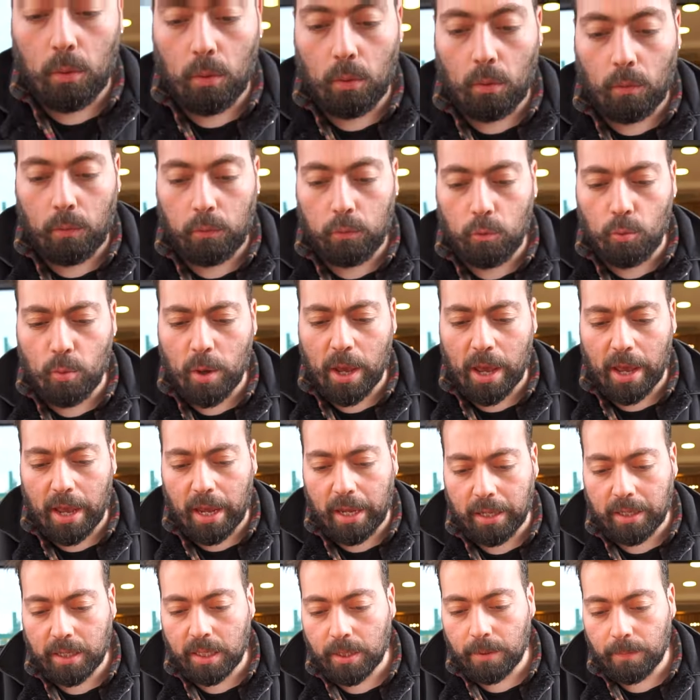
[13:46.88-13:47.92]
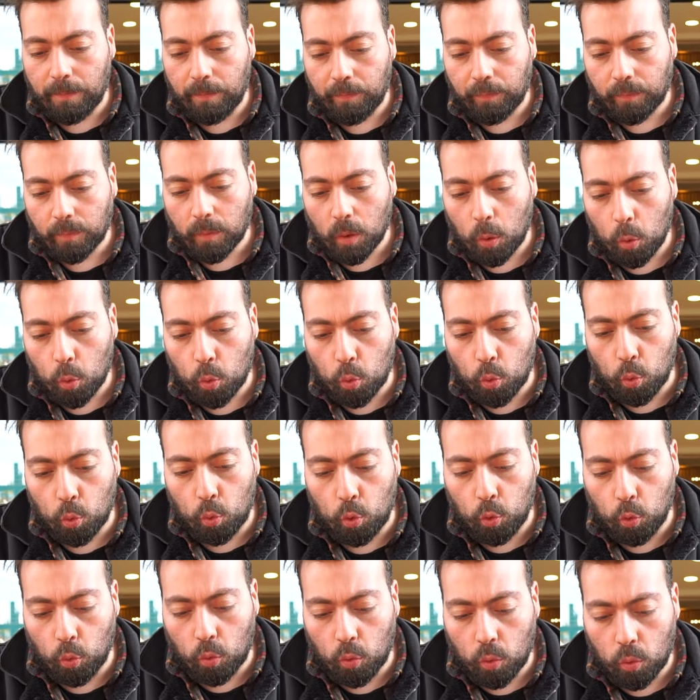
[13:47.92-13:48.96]
Oh füme et.
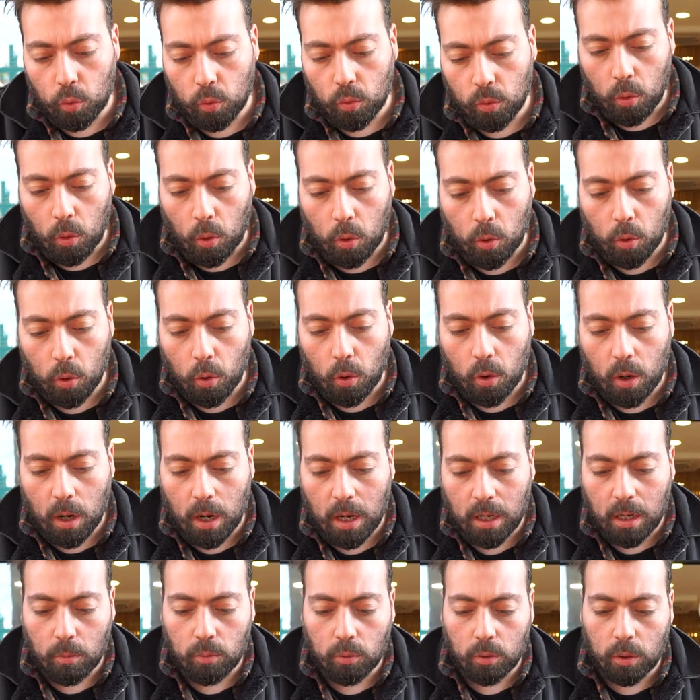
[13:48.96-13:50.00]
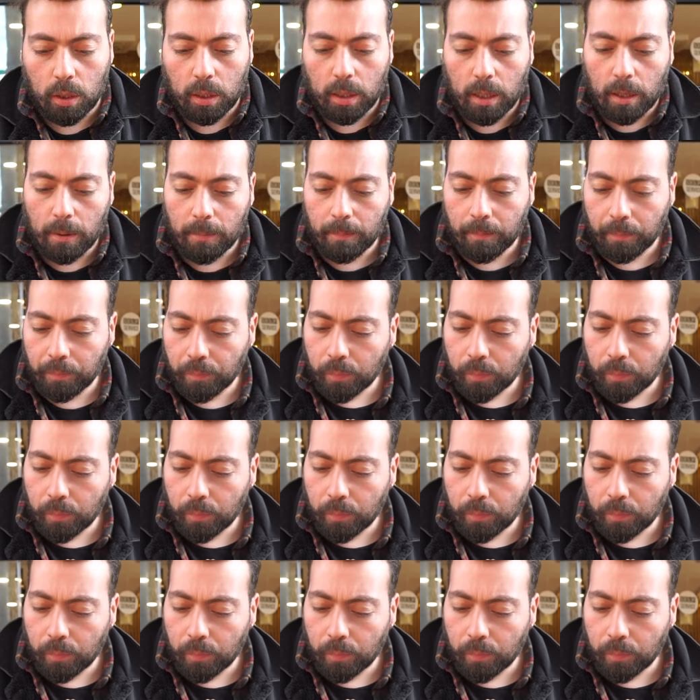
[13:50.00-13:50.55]
Sucuk. Yok yok kanka bunda da.